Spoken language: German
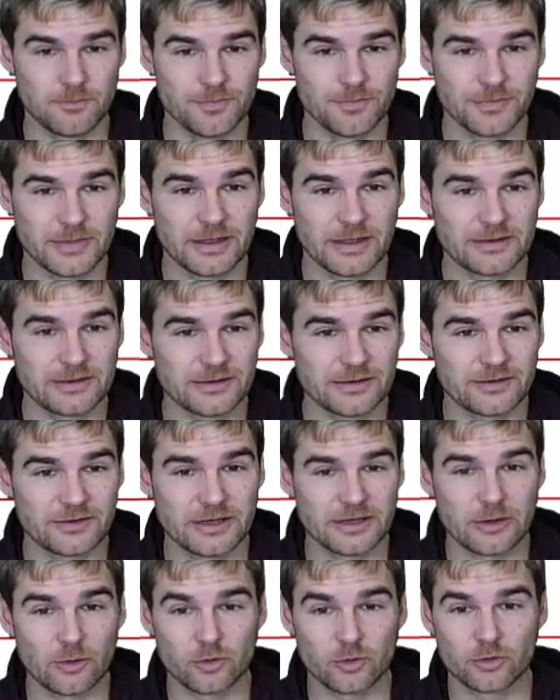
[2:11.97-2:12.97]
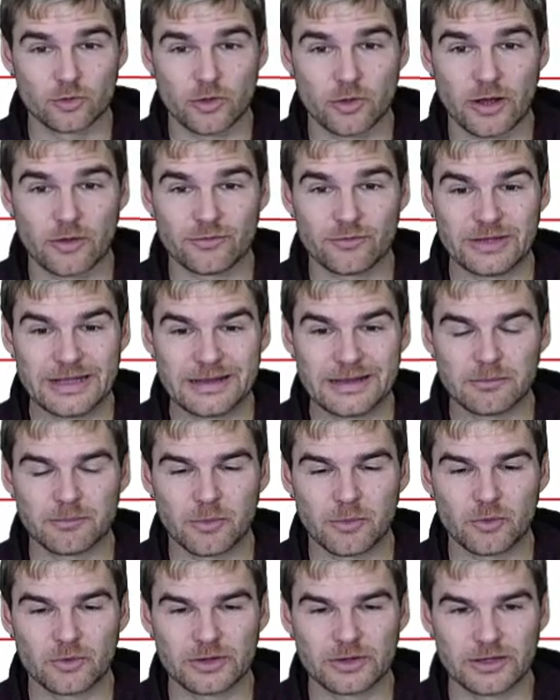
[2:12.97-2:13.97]
gehe ich jetzt dann auch noch auf jeden
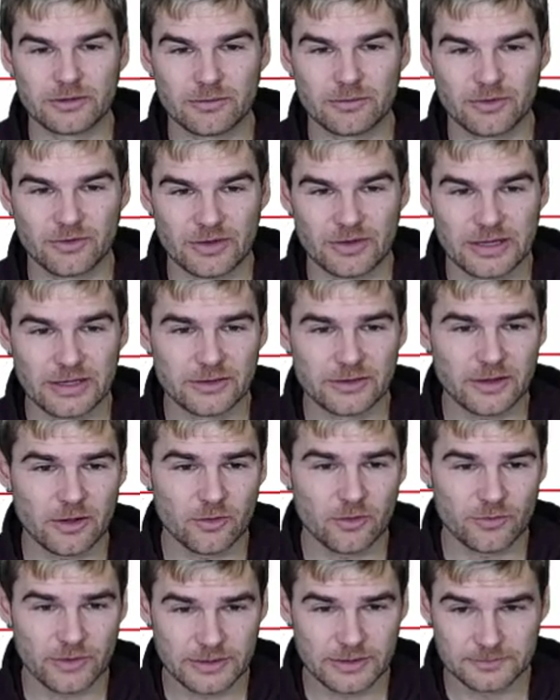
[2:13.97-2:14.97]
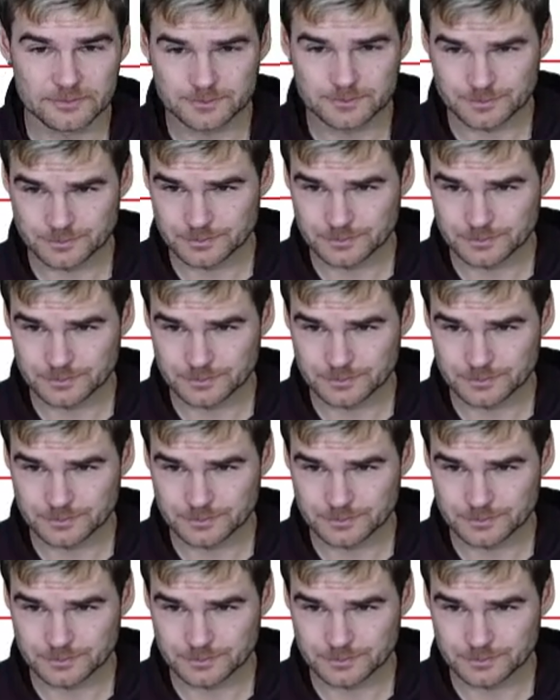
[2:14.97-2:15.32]
Punkt etwas näher drauf ein.